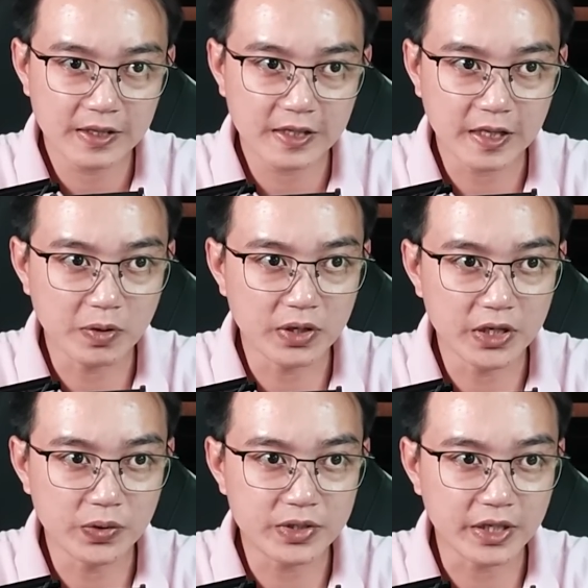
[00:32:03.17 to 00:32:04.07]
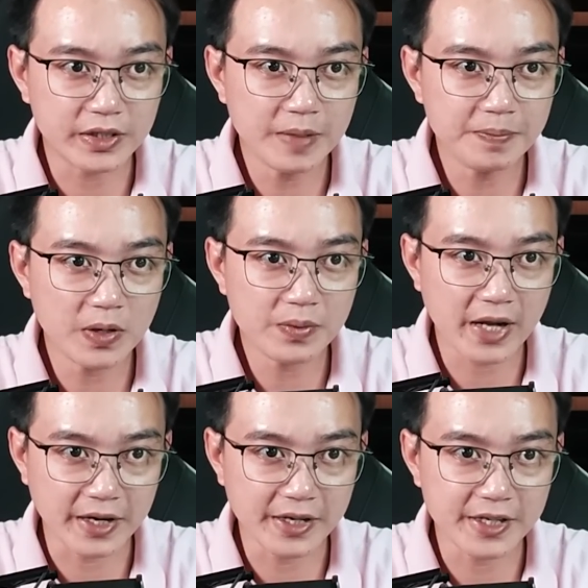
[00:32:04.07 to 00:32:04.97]
Thầy Bôn Liêu trực tiếp nốc
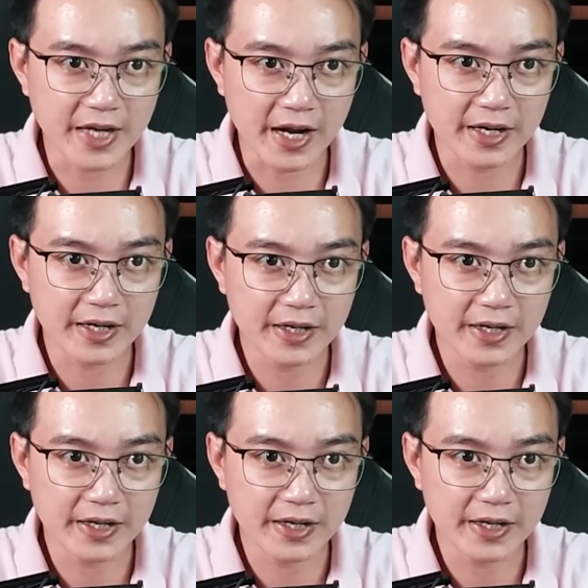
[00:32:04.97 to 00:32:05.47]
cạn ly trà